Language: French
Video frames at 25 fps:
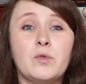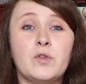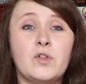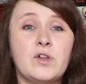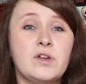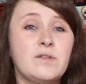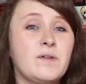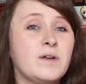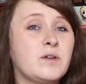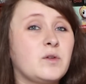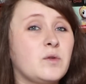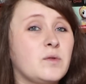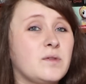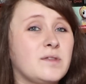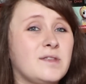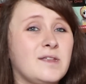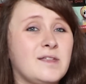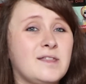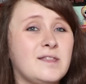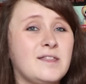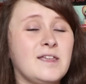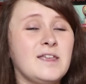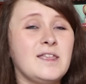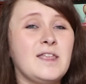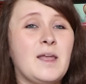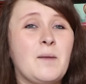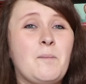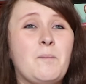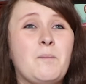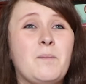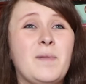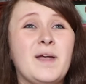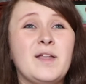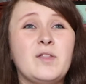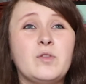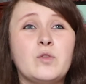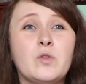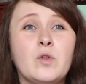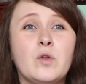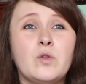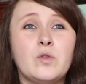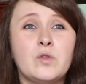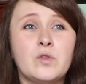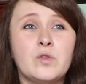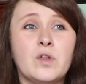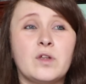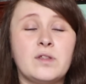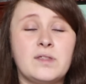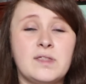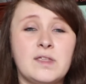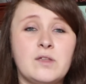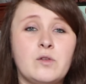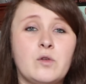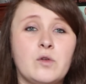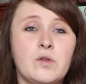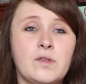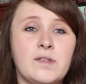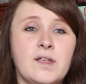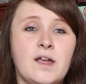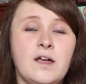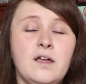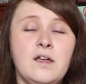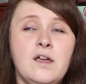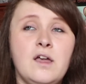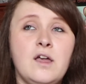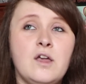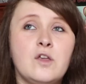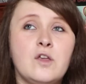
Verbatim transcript: pendant les vacances d'été, il n'y a pas tant de sorties que ça.